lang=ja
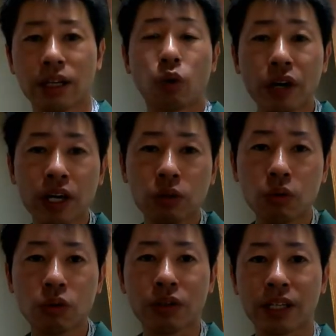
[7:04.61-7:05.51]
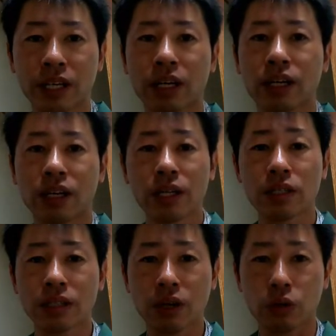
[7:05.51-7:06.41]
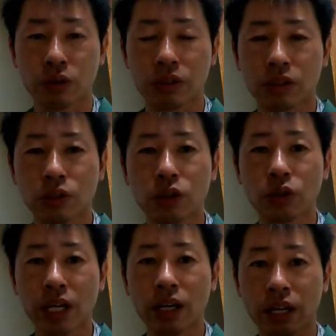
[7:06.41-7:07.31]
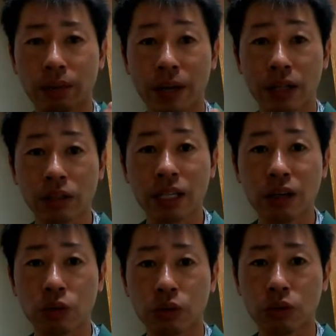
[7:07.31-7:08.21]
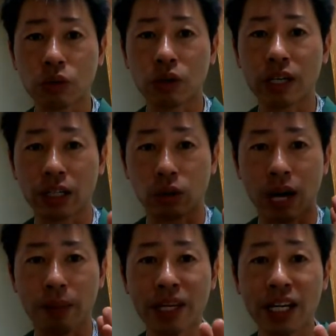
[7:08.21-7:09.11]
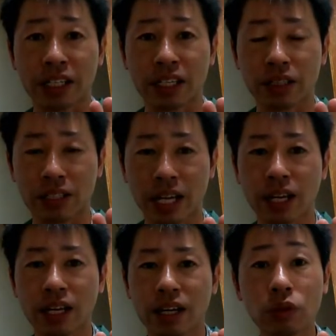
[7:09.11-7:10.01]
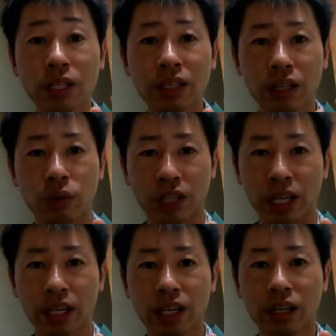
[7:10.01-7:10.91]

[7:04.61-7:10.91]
お部屋の方にはね、フェイスタオル、それとね、えー、バスタオルと、あと歯磨きですね。このさんてんはね、